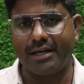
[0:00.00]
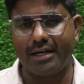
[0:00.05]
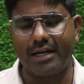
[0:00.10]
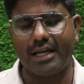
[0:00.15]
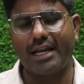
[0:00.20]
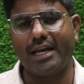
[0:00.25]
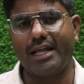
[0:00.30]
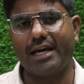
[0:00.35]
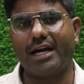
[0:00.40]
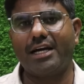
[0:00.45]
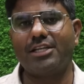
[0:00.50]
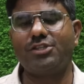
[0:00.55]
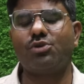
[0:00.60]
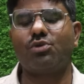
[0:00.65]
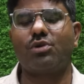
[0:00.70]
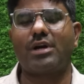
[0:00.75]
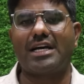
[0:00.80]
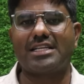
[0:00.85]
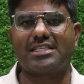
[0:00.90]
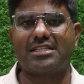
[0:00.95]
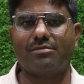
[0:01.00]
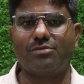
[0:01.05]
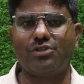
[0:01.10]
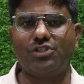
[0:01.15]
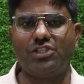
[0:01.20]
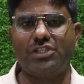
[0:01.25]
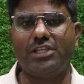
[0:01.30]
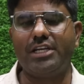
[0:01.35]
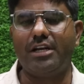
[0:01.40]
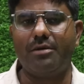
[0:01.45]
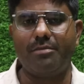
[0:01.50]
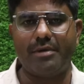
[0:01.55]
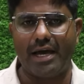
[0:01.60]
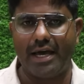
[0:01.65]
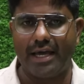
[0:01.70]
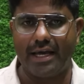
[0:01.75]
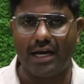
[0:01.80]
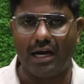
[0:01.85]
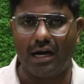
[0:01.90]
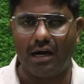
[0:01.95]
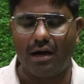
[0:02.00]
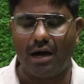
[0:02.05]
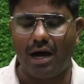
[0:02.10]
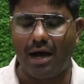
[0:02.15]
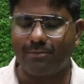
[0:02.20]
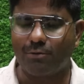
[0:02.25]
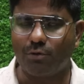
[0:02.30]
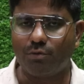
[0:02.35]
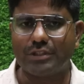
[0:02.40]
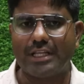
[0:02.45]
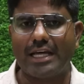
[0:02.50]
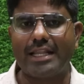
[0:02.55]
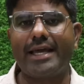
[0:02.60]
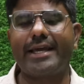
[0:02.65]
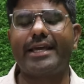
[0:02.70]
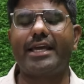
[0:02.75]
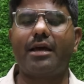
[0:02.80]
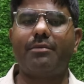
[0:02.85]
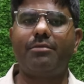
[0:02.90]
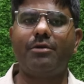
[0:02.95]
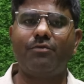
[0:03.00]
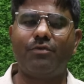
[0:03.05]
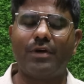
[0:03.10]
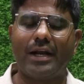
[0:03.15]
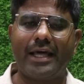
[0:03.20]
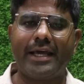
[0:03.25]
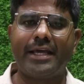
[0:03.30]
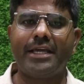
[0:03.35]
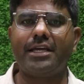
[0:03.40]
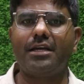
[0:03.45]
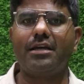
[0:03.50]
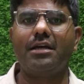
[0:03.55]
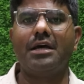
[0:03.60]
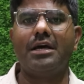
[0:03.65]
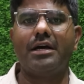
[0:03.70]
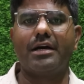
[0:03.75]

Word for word: निकलेगा जो राजसमंद झील में आएगा आपको बता दें कि अभी भले ही